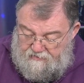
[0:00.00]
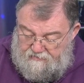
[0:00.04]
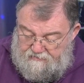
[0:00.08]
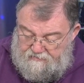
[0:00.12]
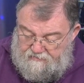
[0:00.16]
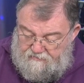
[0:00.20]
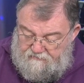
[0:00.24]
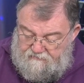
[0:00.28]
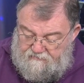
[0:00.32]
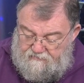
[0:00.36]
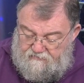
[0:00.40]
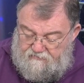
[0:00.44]

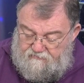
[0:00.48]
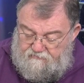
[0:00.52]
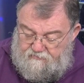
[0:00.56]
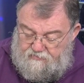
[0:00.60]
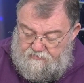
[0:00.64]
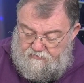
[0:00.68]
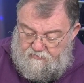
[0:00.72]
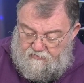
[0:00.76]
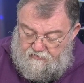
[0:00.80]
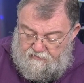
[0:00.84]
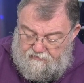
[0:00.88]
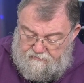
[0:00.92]
dass ich das
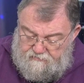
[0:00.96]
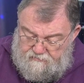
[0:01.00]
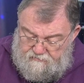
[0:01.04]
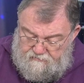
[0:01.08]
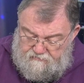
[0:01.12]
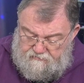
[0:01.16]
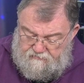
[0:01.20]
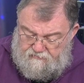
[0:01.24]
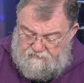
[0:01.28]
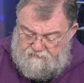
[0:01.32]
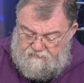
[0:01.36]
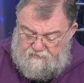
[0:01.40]
wieder
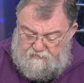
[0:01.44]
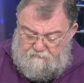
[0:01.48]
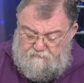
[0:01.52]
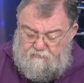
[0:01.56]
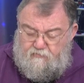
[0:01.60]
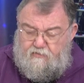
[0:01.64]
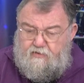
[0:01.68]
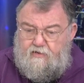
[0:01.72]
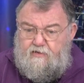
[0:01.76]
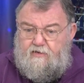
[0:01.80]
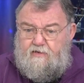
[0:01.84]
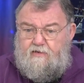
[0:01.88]
ordentlich
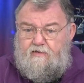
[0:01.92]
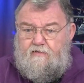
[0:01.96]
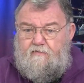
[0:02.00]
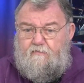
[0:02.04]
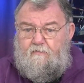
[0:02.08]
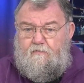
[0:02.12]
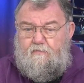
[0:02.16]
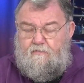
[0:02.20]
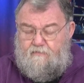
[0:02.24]
zusammenkriege,